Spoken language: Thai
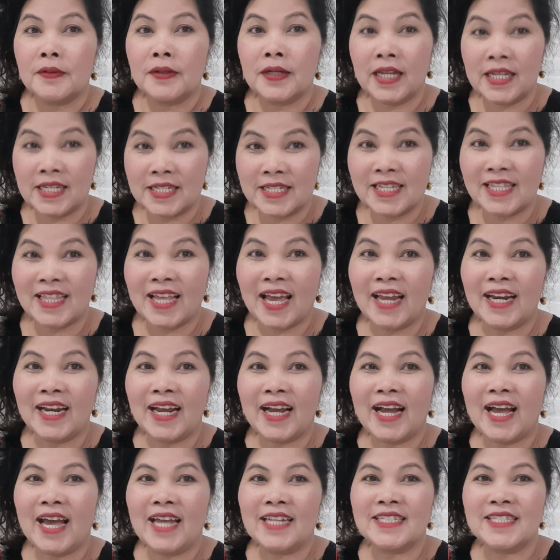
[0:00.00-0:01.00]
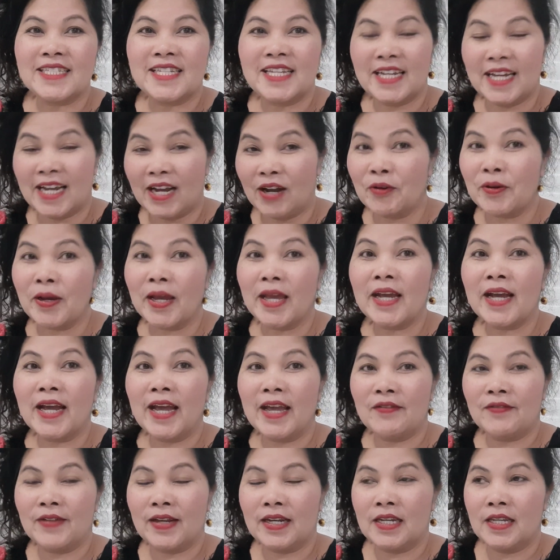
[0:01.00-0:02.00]
ในสถานการณ์จริงเอาง่า
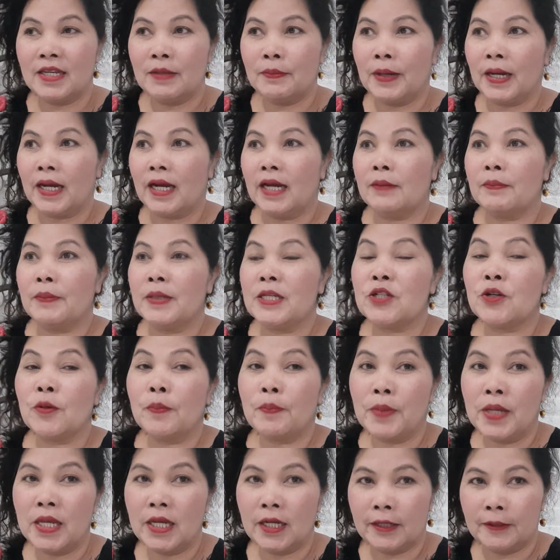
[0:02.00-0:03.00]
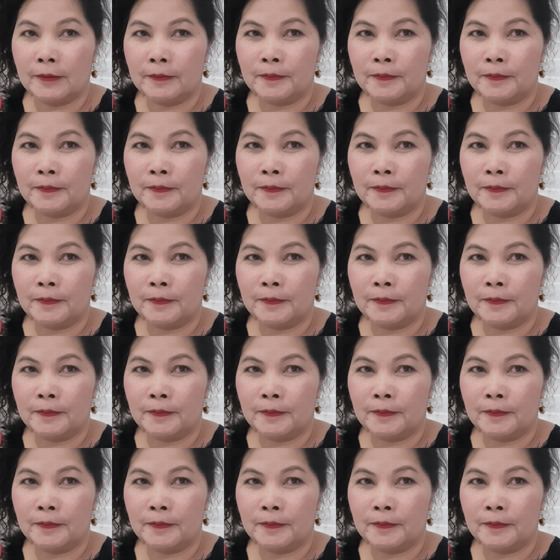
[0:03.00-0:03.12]
ยๆ วันนี้พากันไปช้อปปิ้ง